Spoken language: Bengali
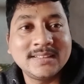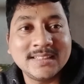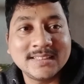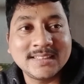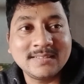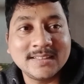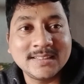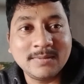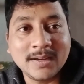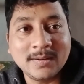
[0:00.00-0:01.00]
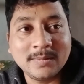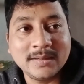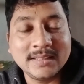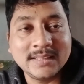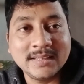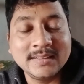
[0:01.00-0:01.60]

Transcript: চেষ্টা করেছি ভালোভাবে নিতে